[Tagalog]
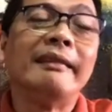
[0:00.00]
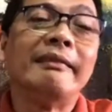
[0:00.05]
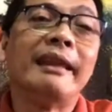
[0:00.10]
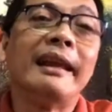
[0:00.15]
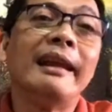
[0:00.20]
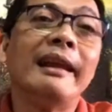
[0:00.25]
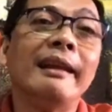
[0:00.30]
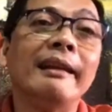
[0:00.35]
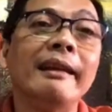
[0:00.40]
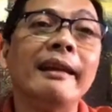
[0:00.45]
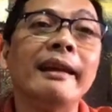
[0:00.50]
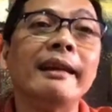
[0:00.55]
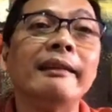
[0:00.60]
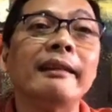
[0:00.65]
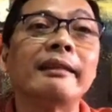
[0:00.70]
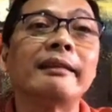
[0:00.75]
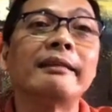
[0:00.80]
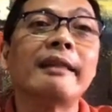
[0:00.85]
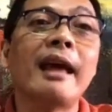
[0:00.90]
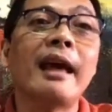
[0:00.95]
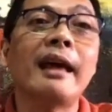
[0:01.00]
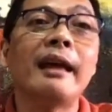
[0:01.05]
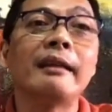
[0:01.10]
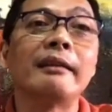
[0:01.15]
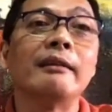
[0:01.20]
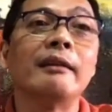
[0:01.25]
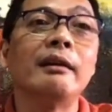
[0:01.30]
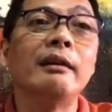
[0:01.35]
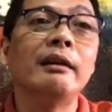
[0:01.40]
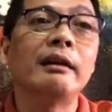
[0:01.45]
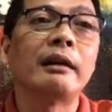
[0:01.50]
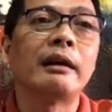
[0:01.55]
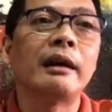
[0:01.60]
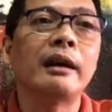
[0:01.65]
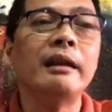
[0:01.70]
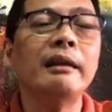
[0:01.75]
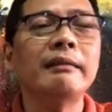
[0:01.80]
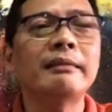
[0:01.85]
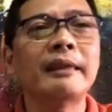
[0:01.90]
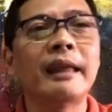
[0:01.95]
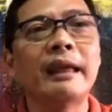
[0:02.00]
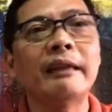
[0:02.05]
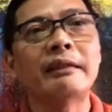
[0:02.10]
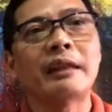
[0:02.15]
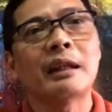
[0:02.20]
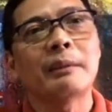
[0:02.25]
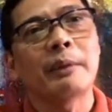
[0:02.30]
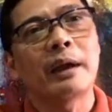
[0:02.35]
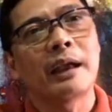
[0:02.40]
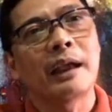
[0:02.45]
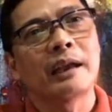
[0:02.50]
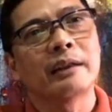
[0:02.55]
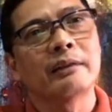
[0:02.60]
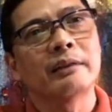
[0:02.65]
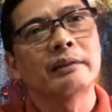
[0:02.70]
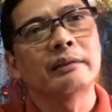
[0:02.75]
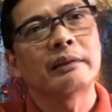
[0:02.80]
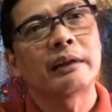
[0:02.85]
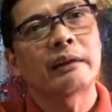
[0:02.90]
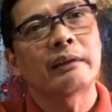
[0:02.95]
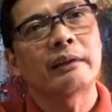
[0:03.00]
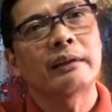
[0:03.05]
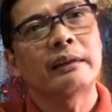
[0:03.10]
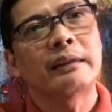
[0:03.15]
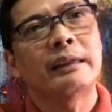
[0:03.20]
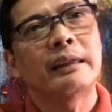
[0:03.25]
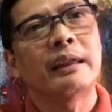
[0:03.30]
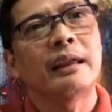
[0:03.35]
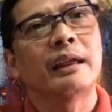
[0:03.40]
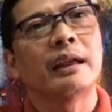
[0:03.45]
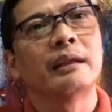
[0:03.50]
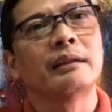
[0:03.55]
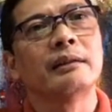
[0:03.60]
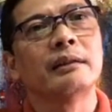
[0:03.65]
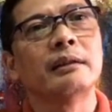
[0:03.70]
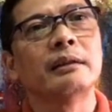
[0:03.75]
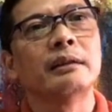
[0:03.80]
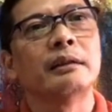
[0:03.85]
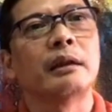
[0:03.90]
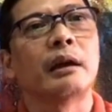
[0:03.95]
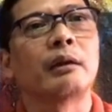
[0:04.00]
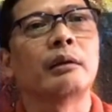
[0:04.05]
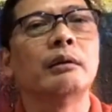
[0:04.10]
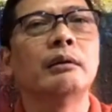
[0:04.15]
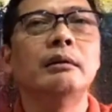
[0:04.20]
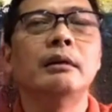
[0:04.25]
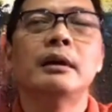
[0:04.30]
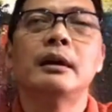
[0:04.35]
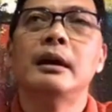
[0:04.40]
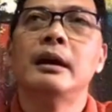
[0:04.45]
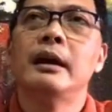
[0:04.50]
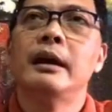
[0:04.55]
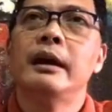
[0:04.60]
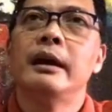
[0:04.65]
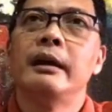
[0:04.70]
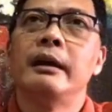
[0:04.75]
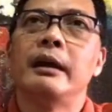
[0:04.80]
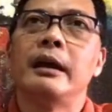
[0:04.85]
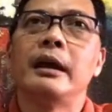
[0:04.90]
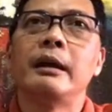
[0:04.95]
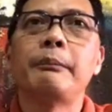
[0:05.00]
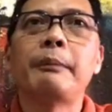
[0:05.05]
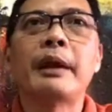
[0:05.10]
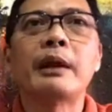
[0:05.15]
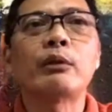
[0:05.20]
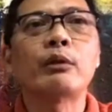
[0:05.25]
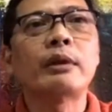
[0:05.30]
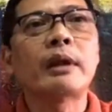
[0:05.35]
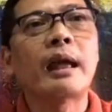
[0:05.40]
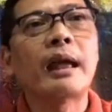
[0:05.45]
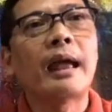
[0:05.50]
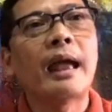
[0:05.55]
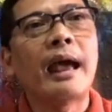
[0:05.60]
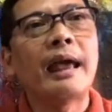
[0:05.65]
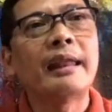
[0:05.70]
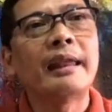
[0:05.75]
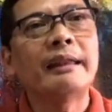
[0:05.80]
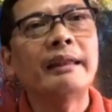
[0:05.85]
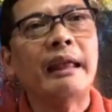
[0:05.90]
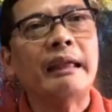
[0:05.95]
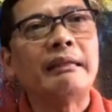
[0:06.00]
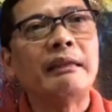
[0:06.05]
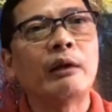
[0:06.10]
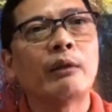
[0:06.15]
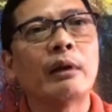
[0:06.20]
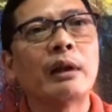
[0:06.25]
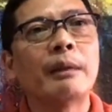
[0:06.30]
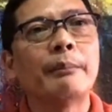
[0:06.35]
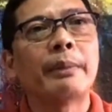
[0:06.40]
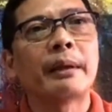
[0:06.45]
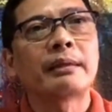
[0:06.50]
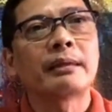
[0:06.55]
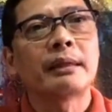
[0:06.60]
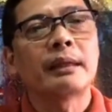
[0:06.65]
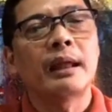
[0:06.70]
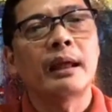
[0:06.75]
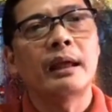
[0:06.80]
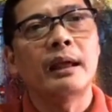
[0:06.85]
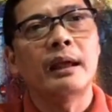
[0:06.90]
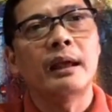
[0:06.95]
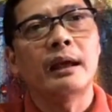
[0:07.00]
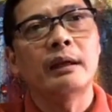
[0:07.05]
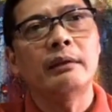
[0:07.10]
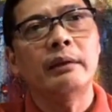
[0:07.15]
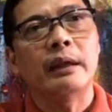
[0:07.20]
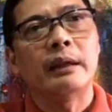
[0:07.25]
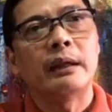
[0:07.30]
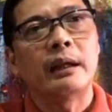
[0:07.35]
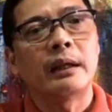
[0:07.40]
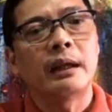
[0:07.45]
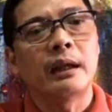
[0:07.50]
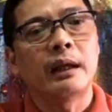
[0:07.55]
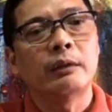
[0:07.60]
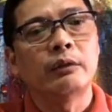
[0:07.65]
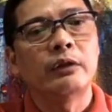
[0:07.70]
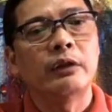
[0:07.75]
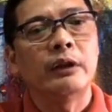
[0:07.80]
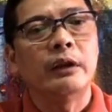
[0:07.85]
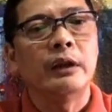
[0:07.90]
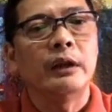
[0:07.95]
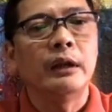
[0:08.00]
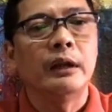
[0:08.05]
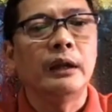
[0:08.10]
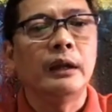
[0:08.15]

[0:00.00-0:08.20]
Nililinis na, no? Ay, hindi, hindi naman ganun, hindi ganun, ako. Eh, pero nanggaling na, eh. hindi ko alam ba't naging ano eh, naging ano si,